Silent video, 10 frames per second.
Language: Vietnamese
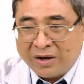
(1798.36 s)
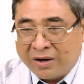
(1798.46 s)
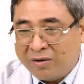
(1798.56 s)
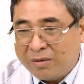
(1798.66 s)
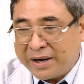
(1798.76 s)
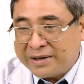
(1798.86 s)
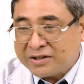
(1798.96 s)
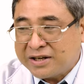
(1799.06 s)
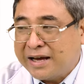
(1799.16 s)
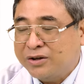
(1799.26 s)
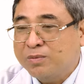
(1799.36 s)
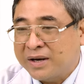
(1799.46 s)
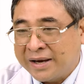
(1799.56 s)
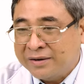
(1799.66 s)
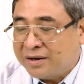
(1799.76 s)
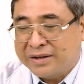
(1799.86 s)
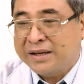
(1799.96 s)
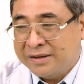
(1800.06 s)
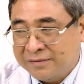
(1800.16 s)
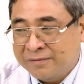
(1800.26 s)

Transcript: hoặc là đo máy DEXA giống nãy rất là nhanh.